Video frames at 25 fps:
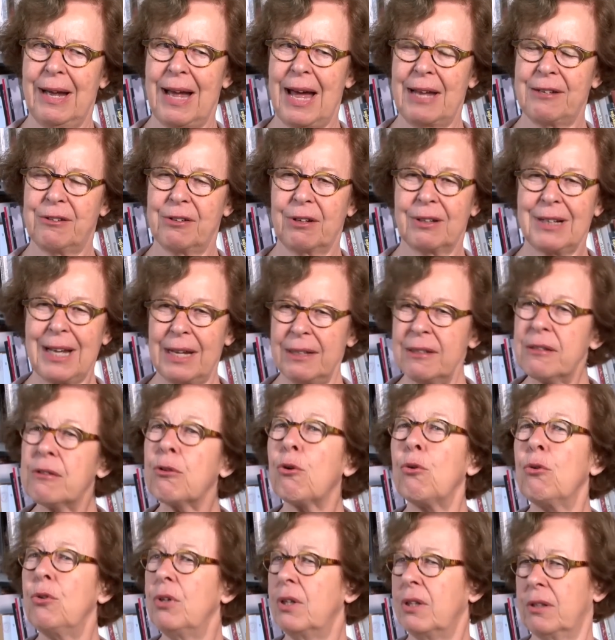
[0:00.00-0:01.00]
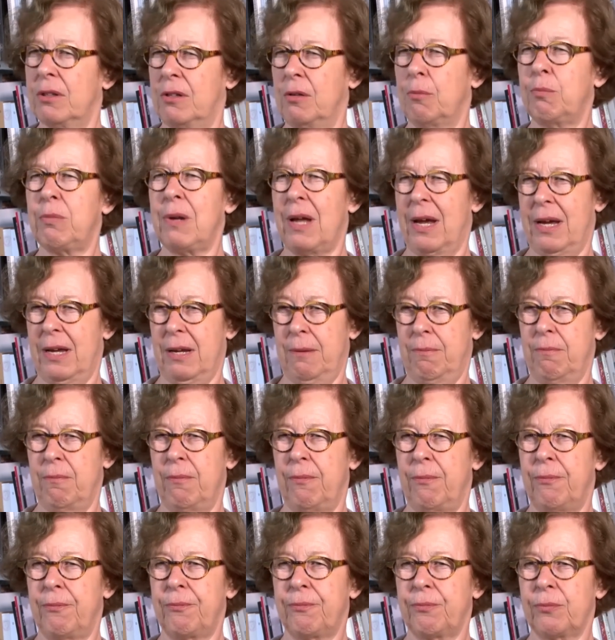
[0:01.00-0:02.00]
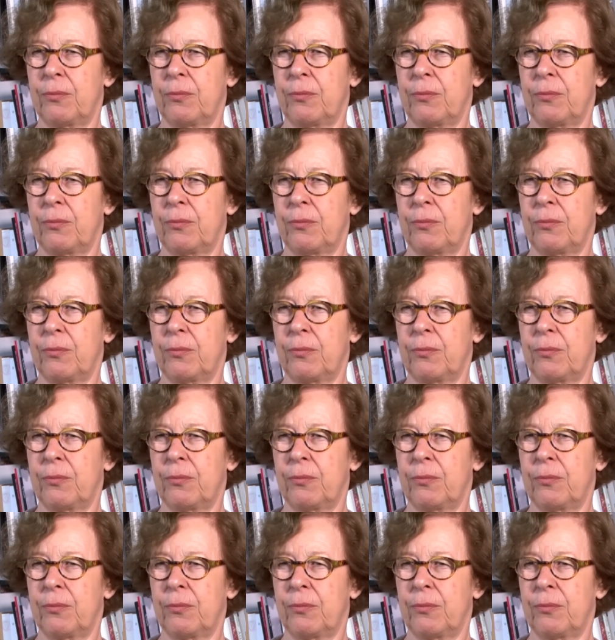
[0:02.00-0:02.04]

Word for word: also ganz ruhig zu bleiben